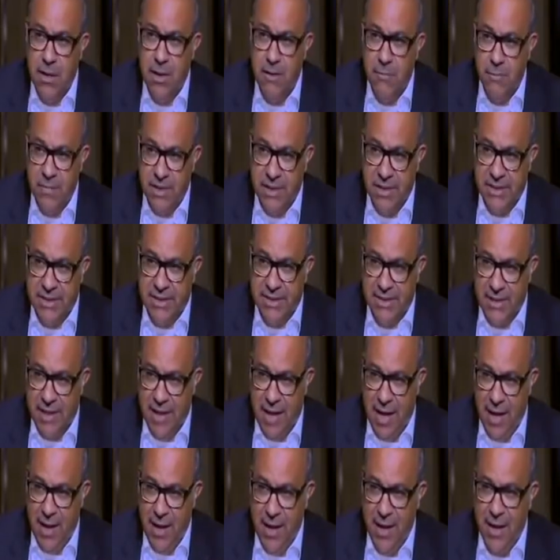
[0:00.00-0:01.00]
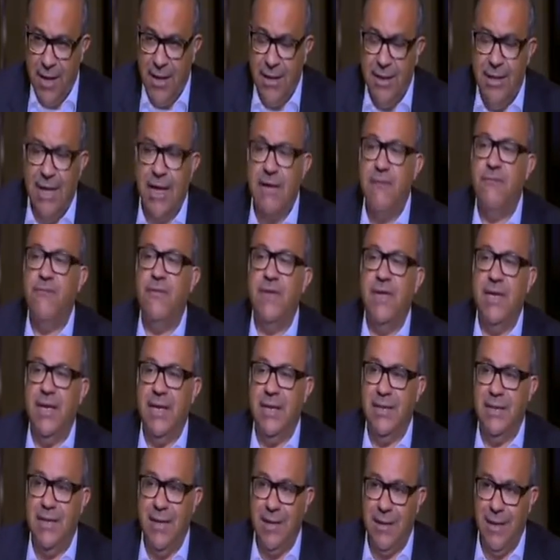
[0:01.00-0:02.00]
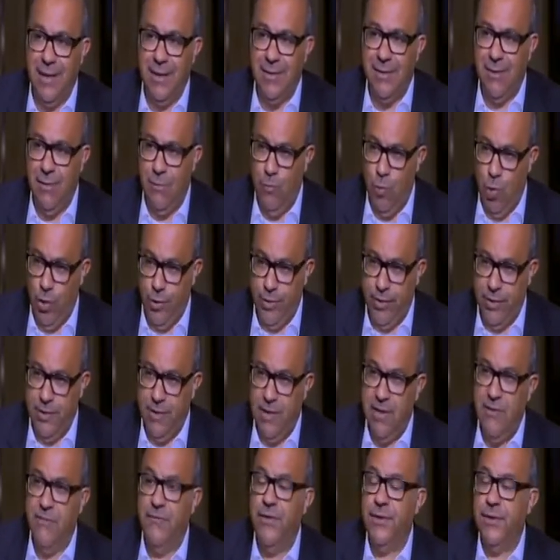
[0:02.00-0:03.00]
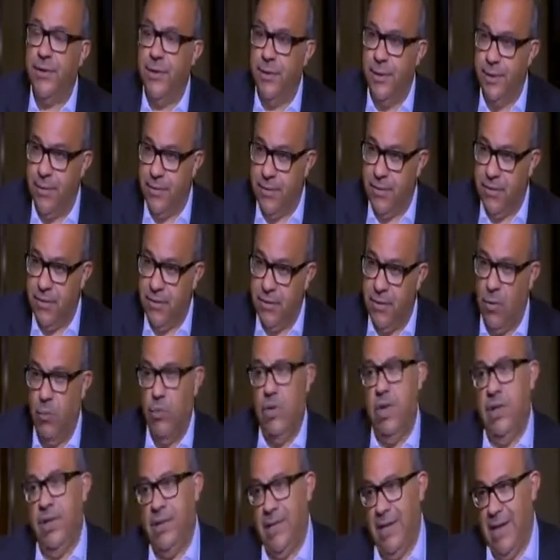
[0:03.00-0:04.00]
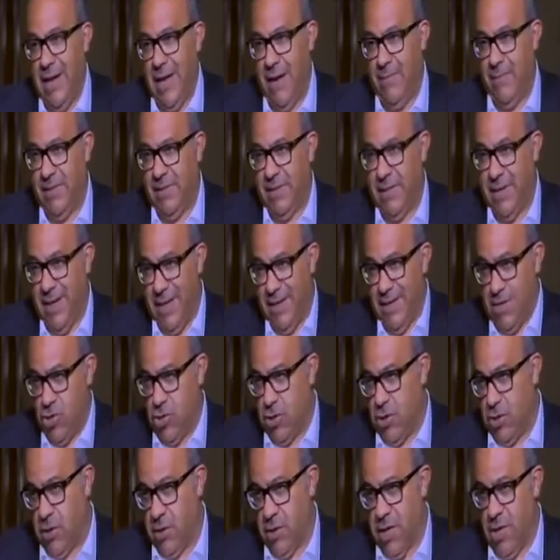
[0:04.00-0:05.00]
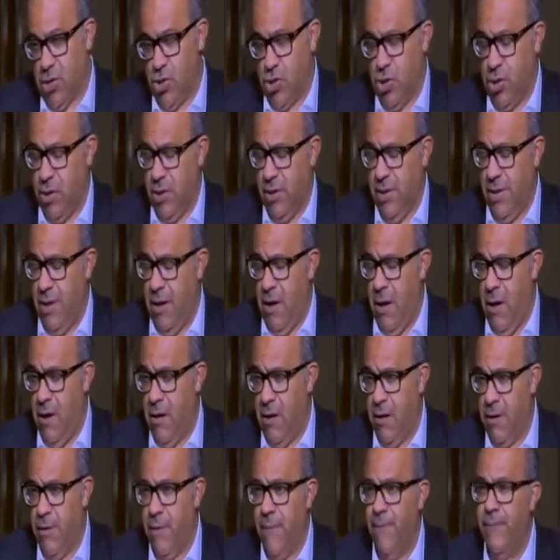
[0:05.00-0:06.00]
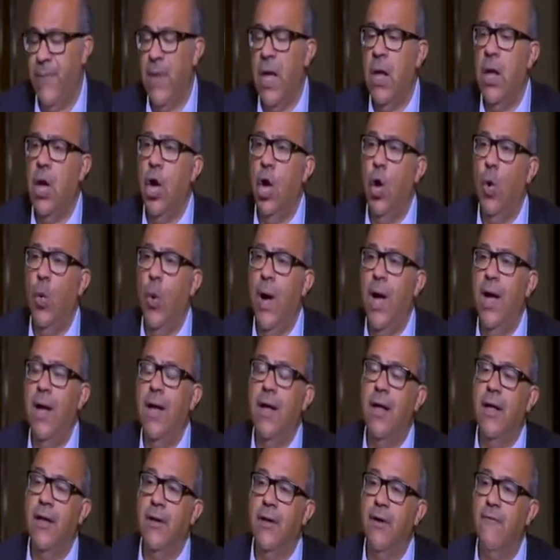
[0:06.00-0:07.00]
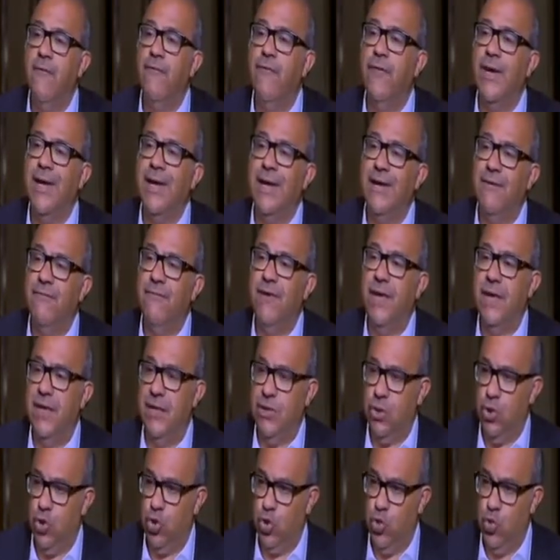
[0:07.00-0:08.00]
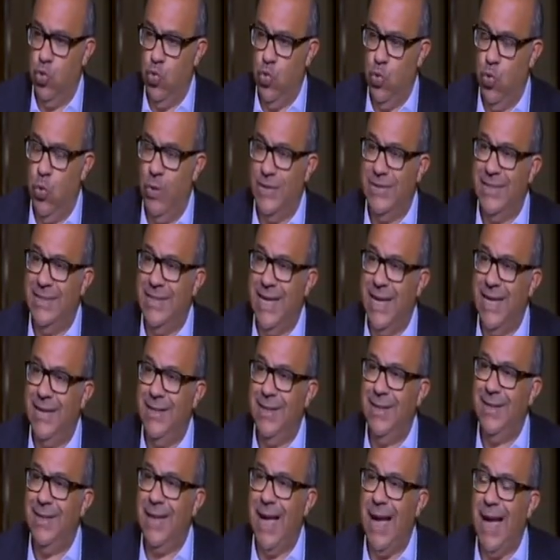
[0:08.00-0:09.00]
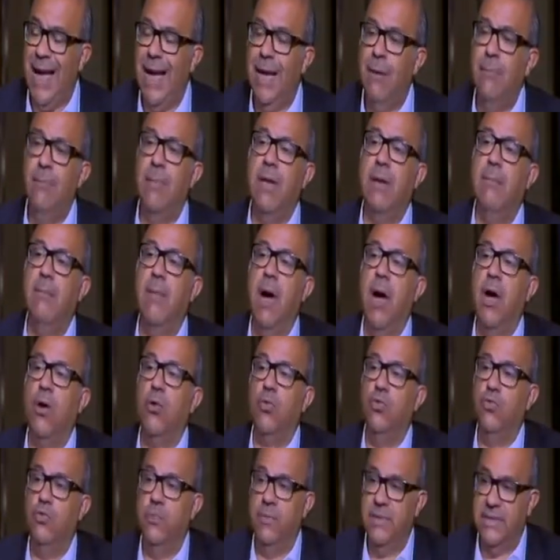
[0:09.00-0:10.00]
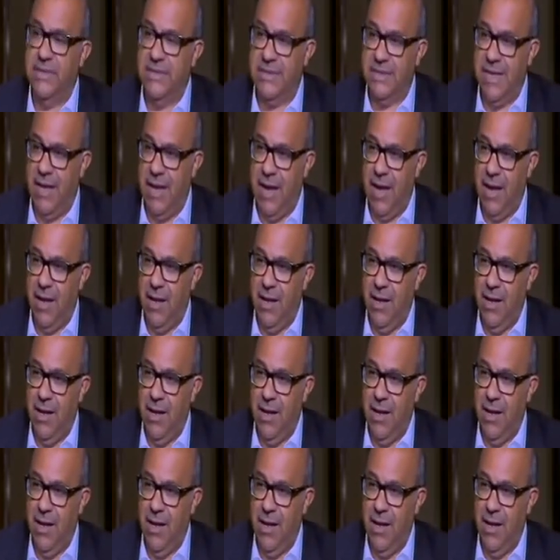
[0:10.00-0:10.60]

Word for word: من السلع يكفي احتياجات المواطن لفترات طويله الامد هذا شق الشق الاخر هو رفع كفاءه السوق وزياده حجم المعروض من سلع